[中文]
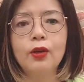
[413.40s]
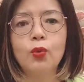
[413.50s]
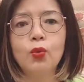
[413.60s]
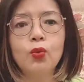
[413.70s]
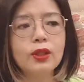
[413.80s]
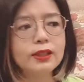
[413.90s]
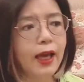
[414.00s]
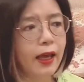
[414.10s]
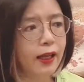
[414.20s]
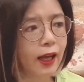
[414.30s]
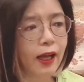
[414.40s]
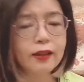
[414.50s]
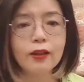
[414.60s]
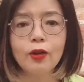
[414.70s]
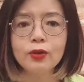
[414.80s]
我才
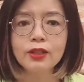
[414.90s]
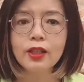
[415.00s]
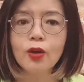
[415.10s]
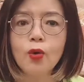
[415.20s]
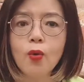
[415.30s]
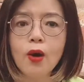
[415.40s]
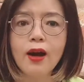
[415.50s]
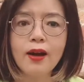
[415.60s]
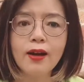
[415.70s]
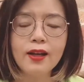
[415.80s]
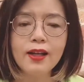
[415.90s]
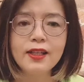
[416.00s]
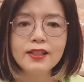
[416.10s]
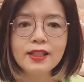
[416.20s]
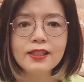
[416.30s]
看到这个画，
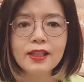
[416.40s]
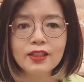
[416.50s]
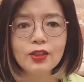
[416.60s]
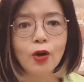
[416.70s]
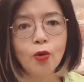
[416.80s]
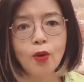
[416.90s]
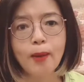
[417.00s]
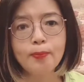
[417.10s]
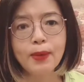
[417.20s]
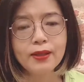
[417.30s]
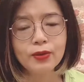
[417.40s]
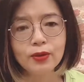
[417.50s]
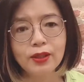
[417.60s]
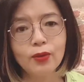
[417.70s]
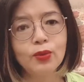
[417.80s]
这张小画伴
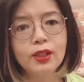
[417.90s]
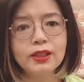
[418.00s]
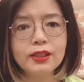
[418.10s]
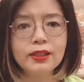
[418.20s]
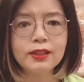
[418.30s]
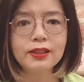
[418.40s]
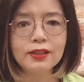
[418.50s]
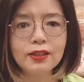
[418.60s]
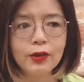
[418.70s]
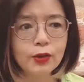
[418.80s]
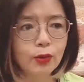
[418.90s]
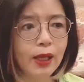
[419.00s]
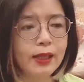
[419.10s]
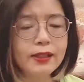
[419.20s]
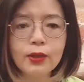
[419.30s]
随我这个，等于是我
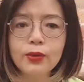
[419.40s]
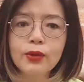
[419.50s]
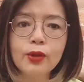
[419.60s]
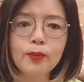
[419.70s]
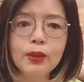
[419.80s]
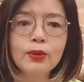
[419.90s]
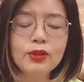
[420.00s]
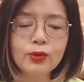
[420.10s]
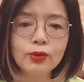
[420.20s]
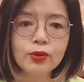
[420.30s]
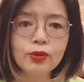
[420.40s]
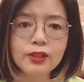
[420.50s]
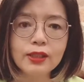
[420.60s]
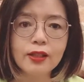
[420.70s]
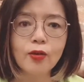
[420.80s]
俩结婚以后没多久就有
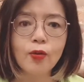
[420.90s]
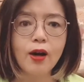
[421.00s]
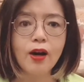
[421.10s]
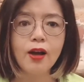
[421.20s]
这张画，